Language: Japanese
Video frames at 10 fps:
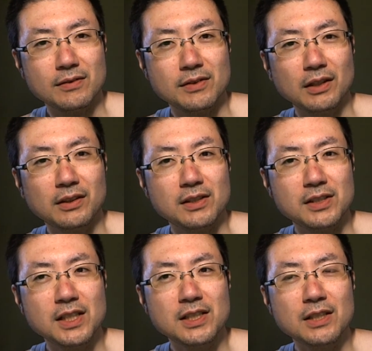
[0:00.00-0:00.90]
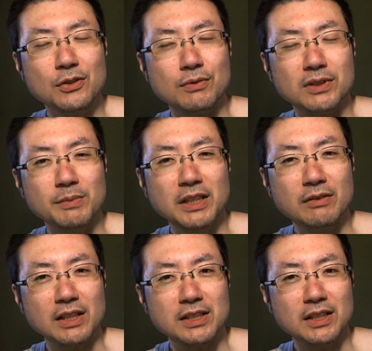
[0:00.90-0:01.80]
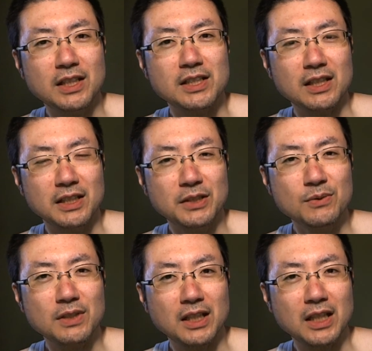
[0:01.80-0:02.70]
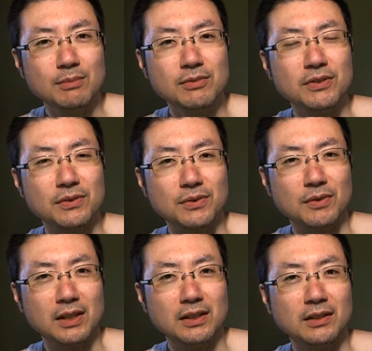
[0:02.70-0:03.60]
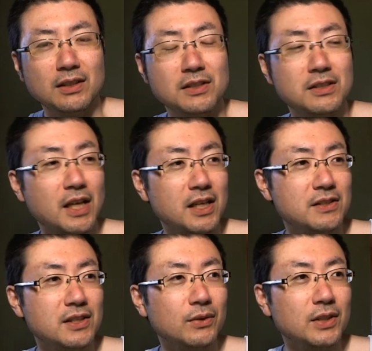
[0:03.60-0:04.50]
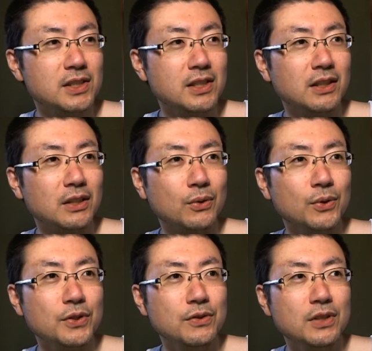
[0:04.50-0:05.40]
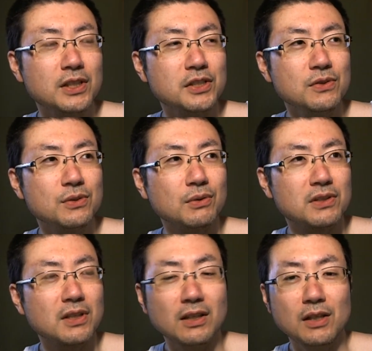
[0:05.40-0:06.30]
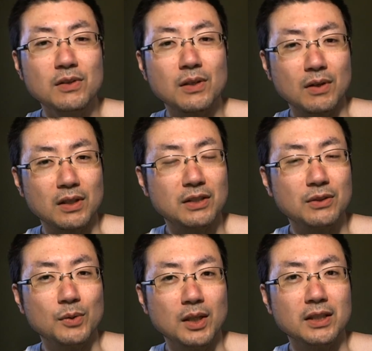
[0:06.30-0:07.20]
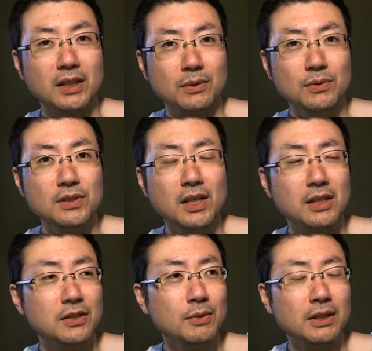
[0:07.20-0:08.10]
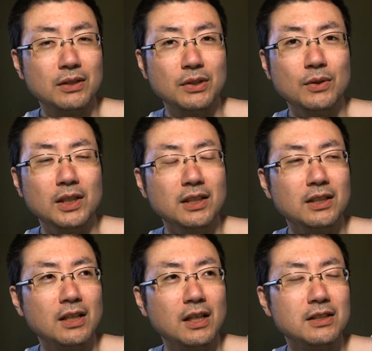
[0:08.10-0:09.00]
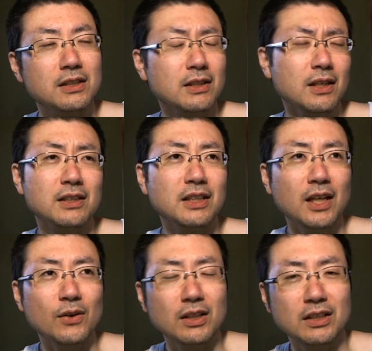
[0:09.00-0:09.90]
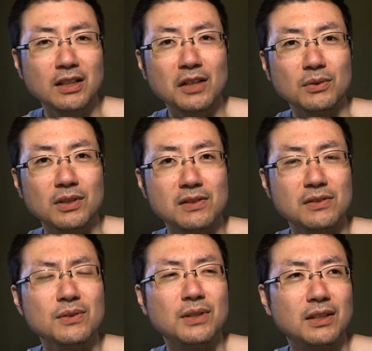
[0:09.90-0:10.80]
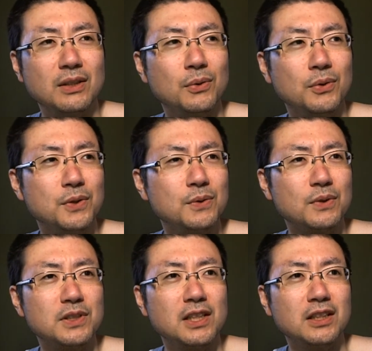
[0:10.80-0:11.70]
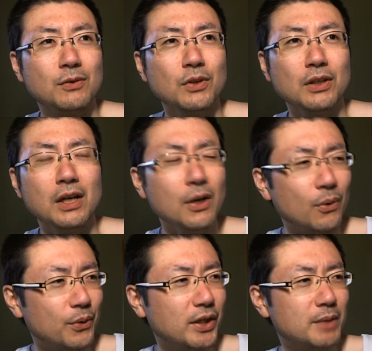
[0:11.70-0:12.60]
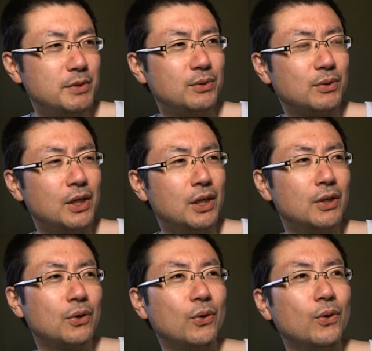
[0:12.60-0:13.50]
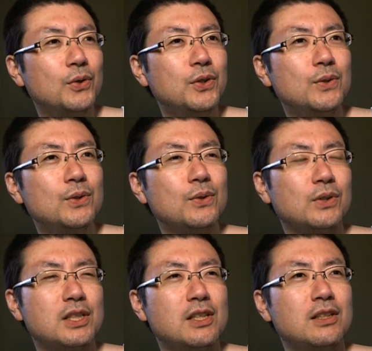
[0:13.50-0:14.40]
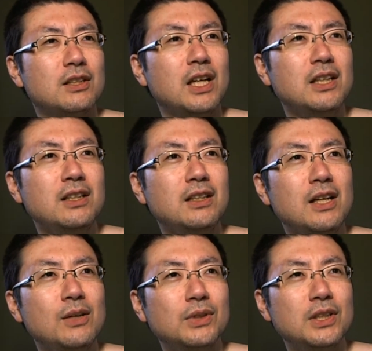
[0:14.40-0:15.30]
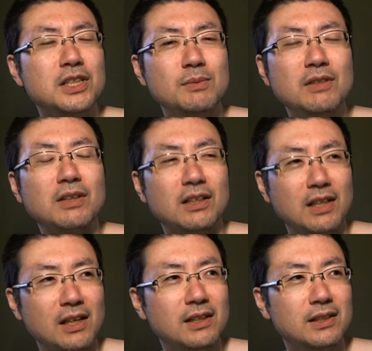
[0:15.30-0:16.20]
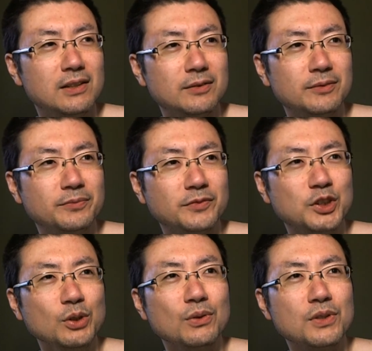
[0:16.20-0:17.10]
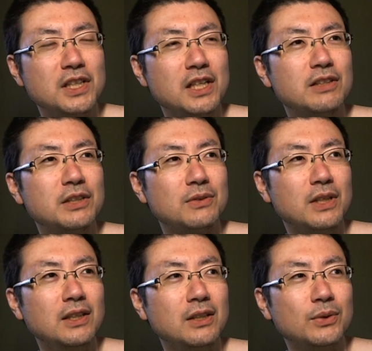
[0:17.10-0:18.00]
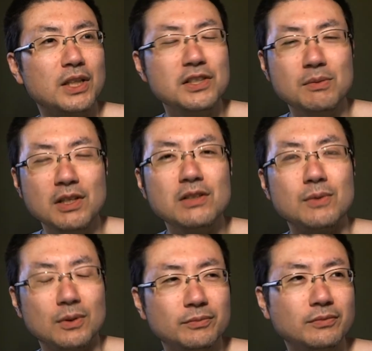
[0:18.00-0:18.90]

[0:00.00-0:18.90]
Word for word: だって小さいとこまで見たわけじゃねえじゃん色ぐらいかぶるよそれはだって材質が同じだったり高級なシルクとか使ってるんだろうからきっとわかんないけどそしたら色あって色合いだってなんか似た似たり寄ったりするよだって高級区のデザインって俺俺から見ると高級区のデザインで大体同じに見えるからねちょっと違うけどなんか同じに見えるもん